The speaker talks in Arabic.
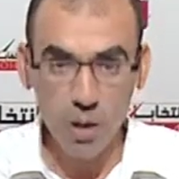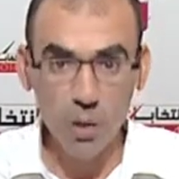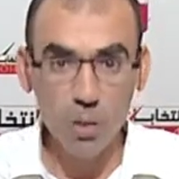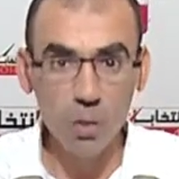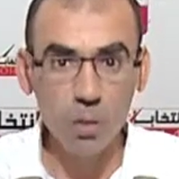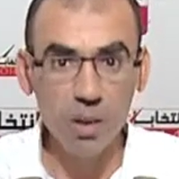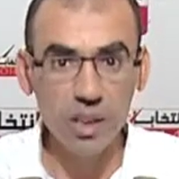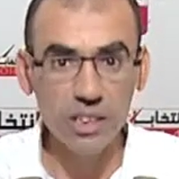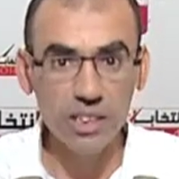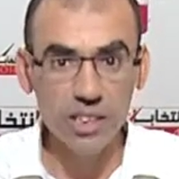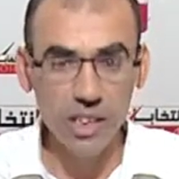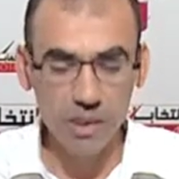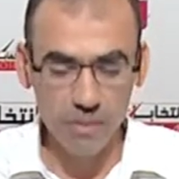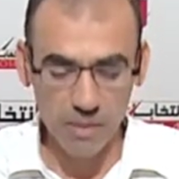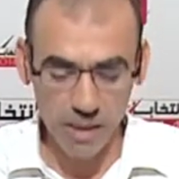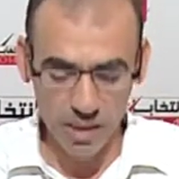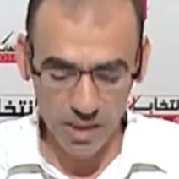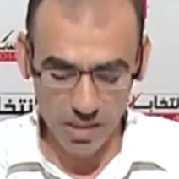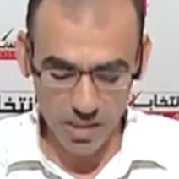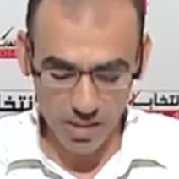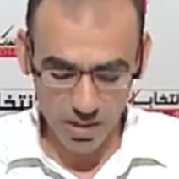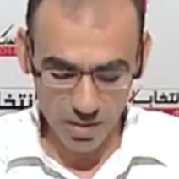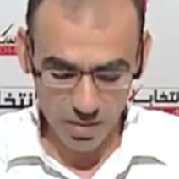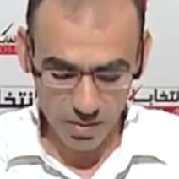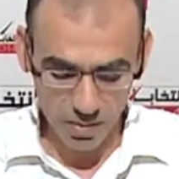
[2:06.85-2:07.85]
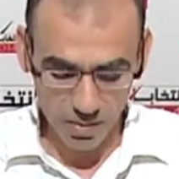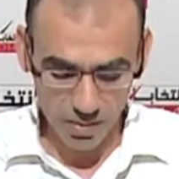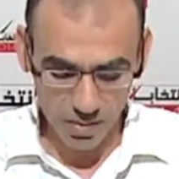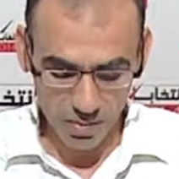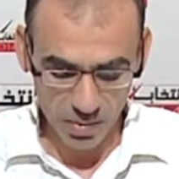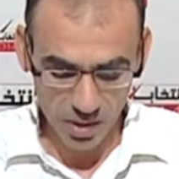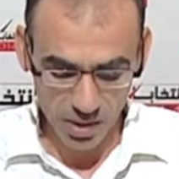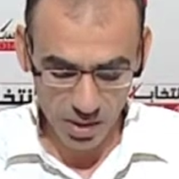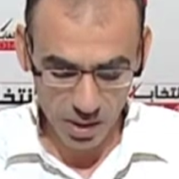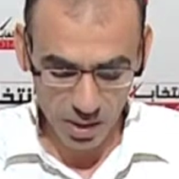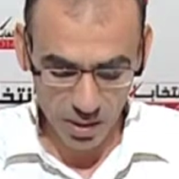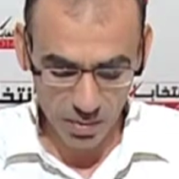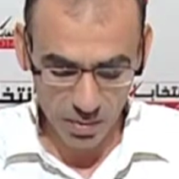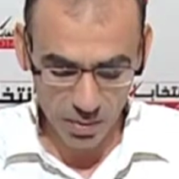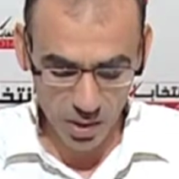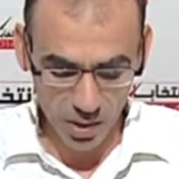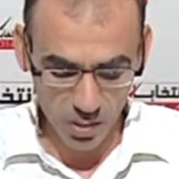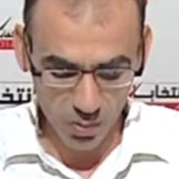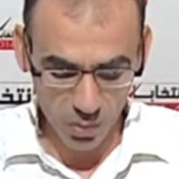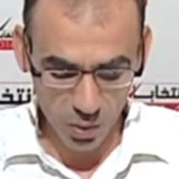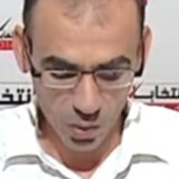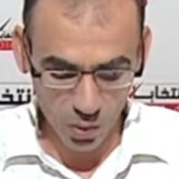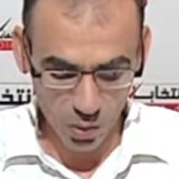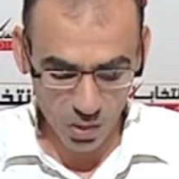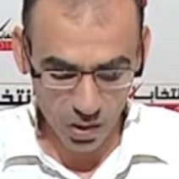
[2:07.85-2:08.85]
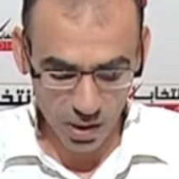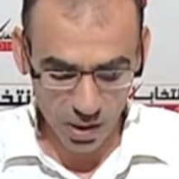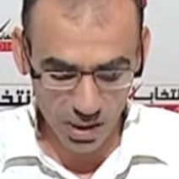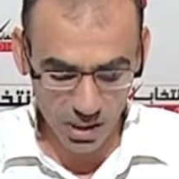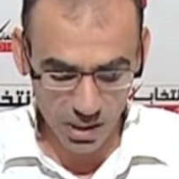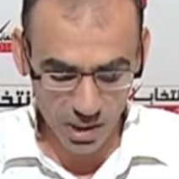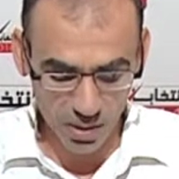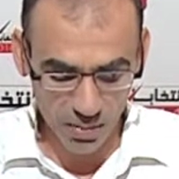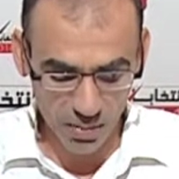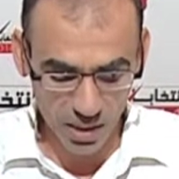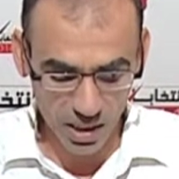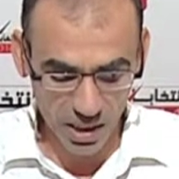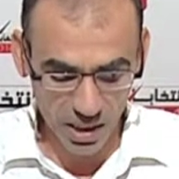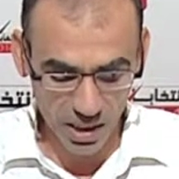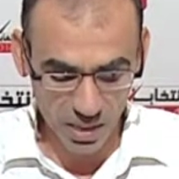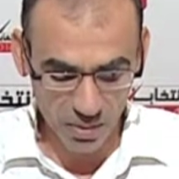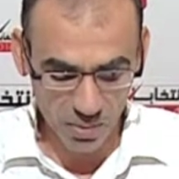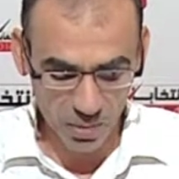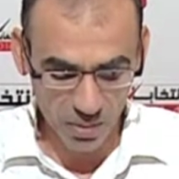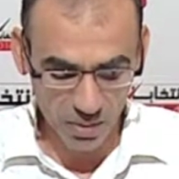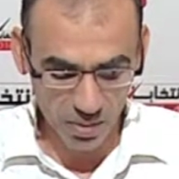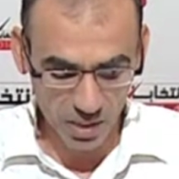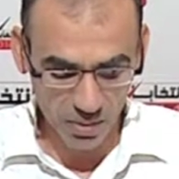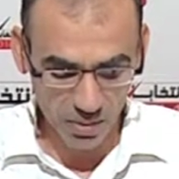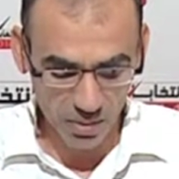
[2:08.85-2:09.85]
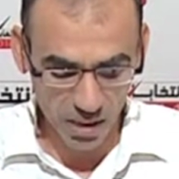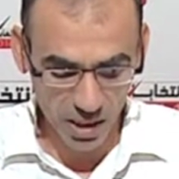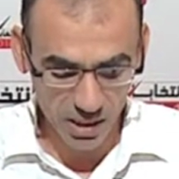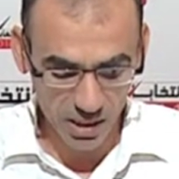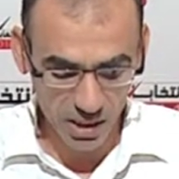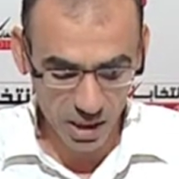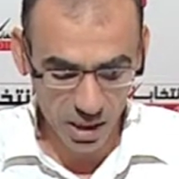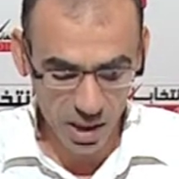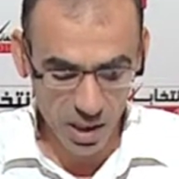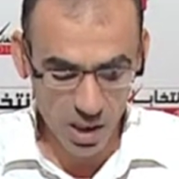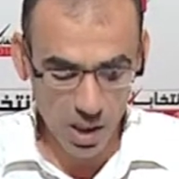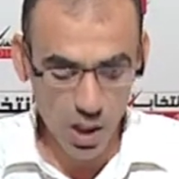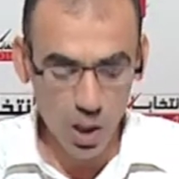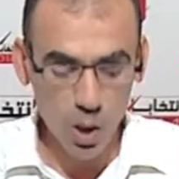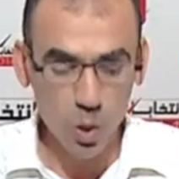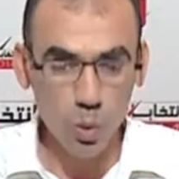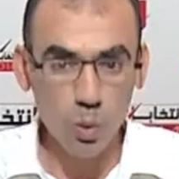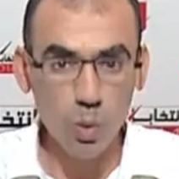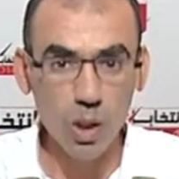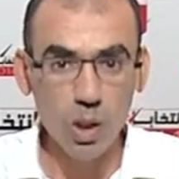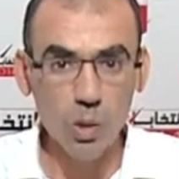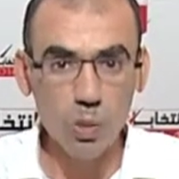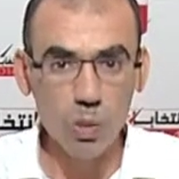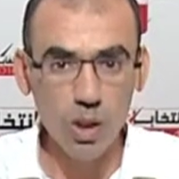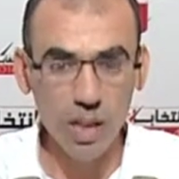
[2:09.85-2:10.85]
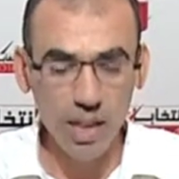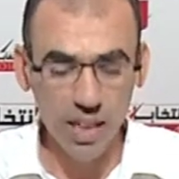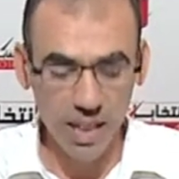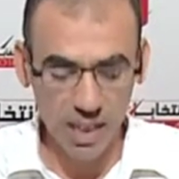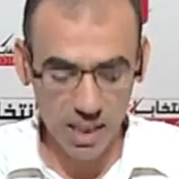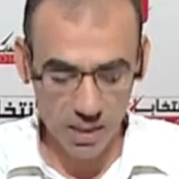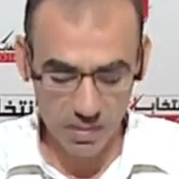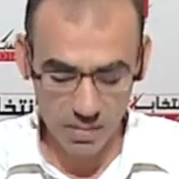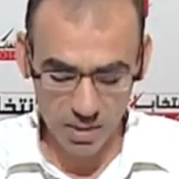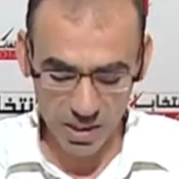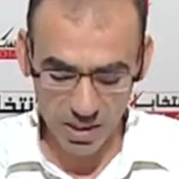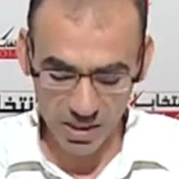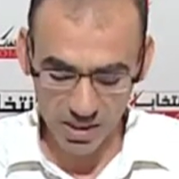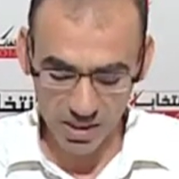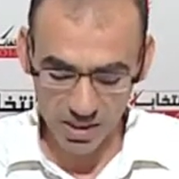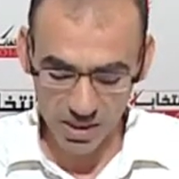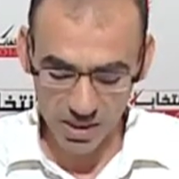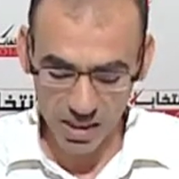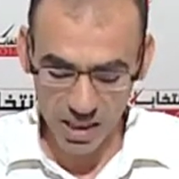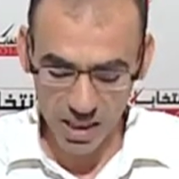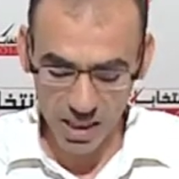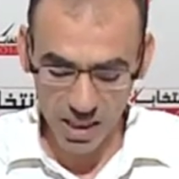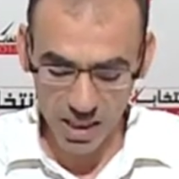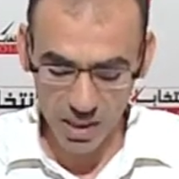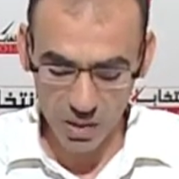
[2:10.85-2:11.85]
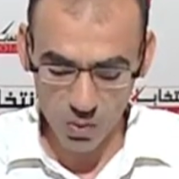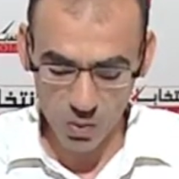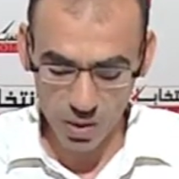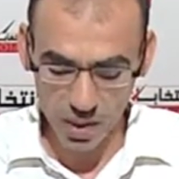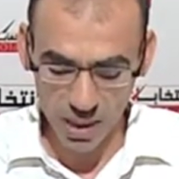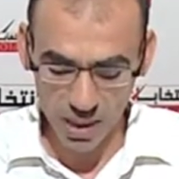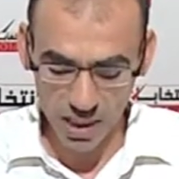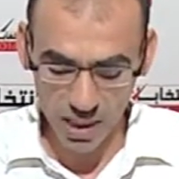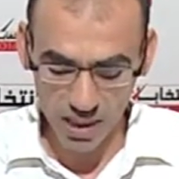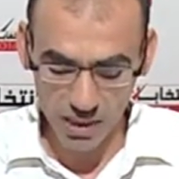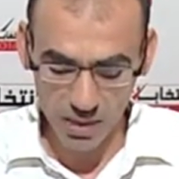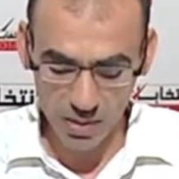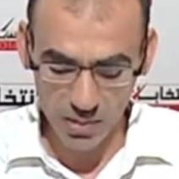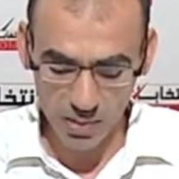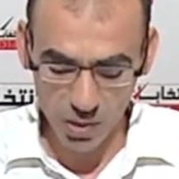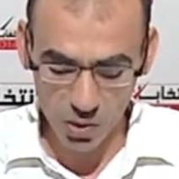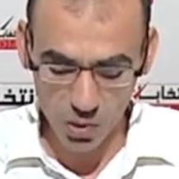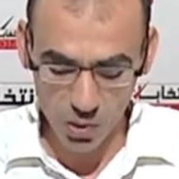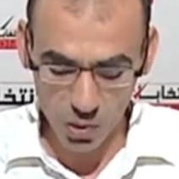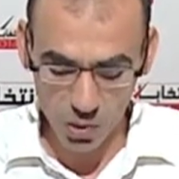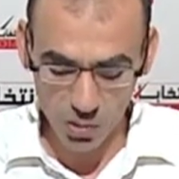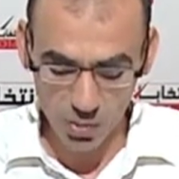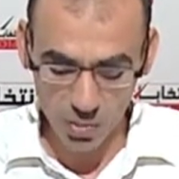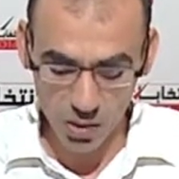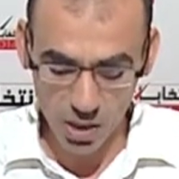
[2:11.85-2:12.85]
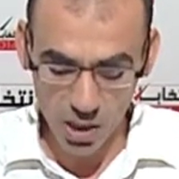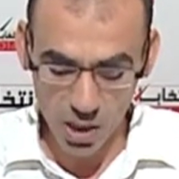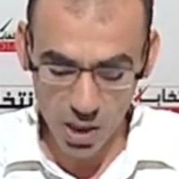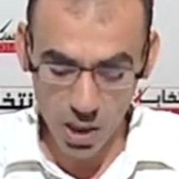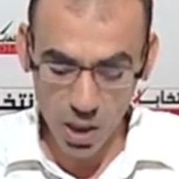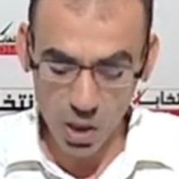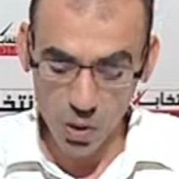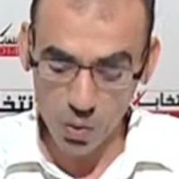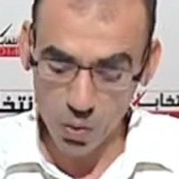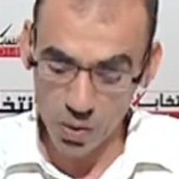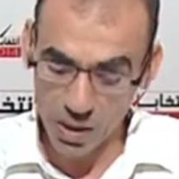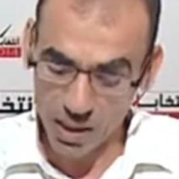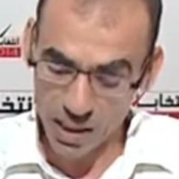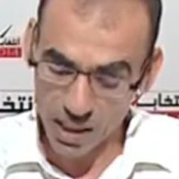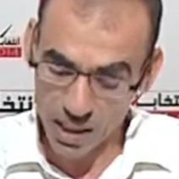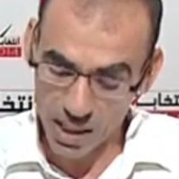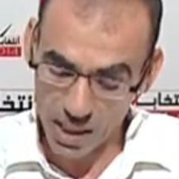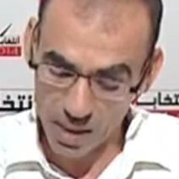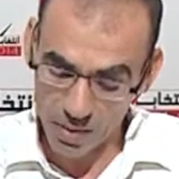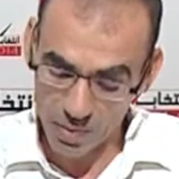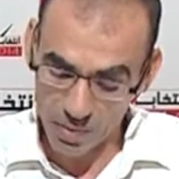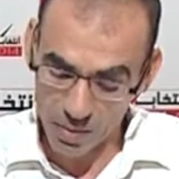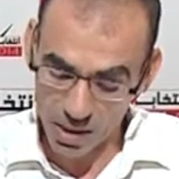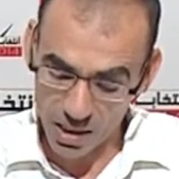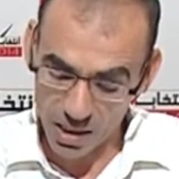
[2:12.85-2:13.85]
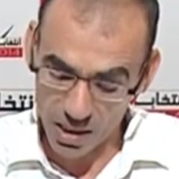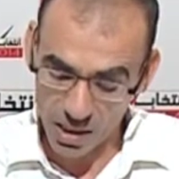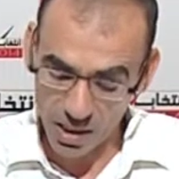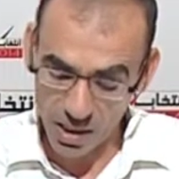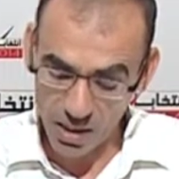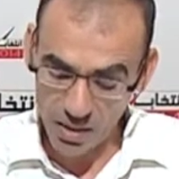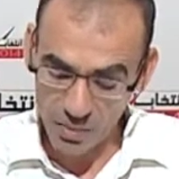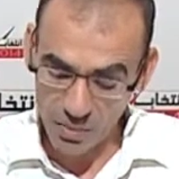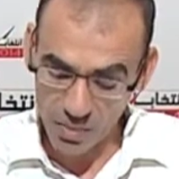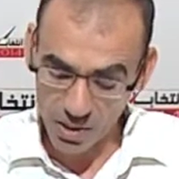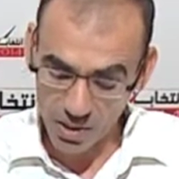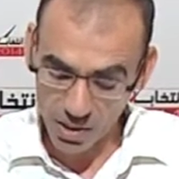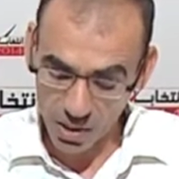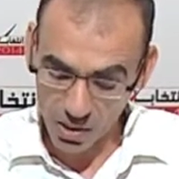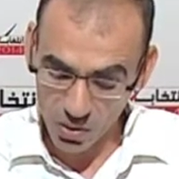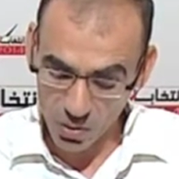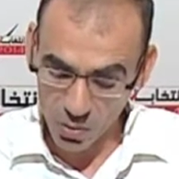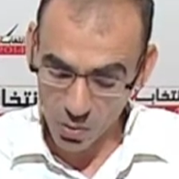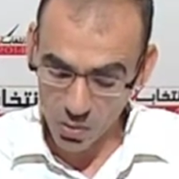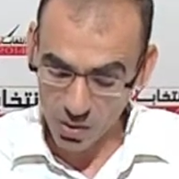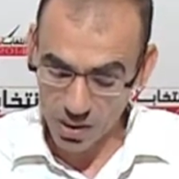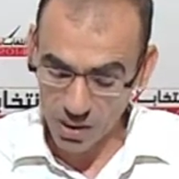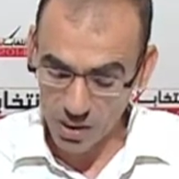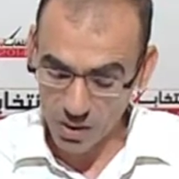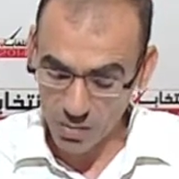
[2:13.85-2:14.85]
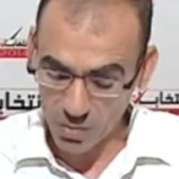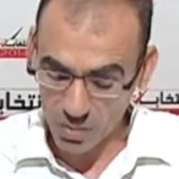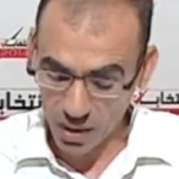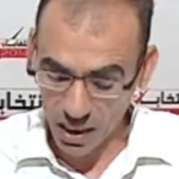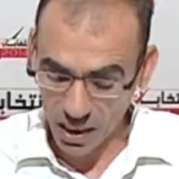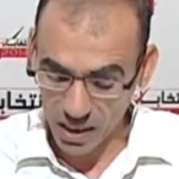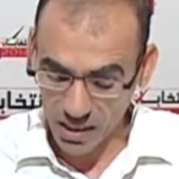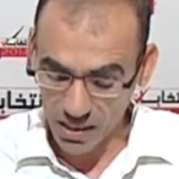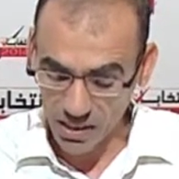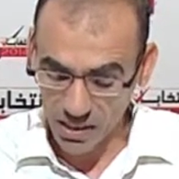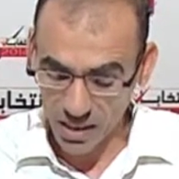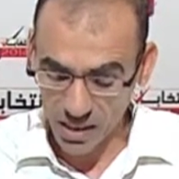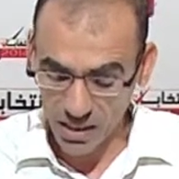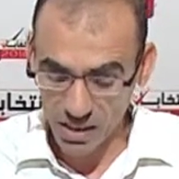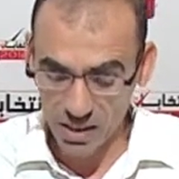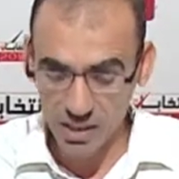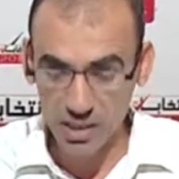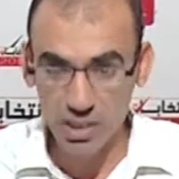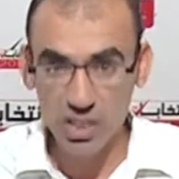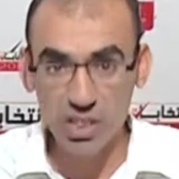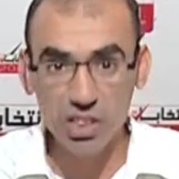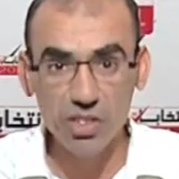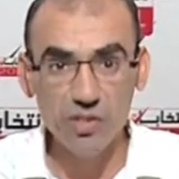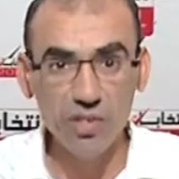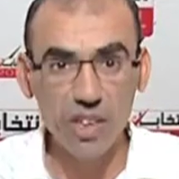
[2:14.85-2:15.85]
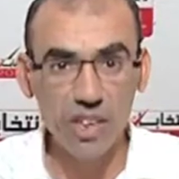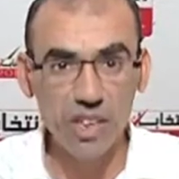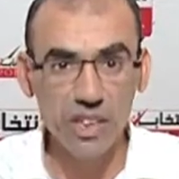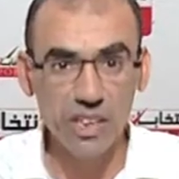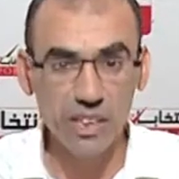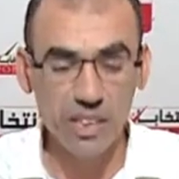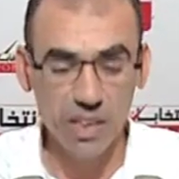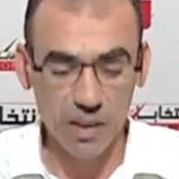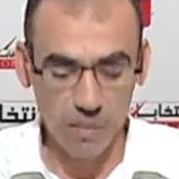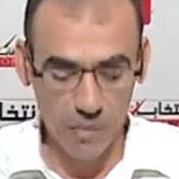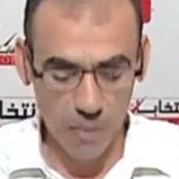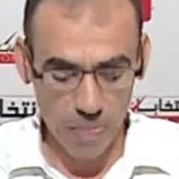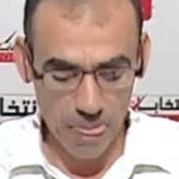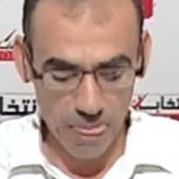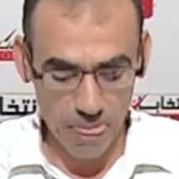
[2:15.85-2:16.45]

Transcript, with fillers: والجبل بترميم القرى الجبلية بمطماطة والواحة بإصلاح الواحات المنكوبة والحامة بتطوير المحطات الاستشفائية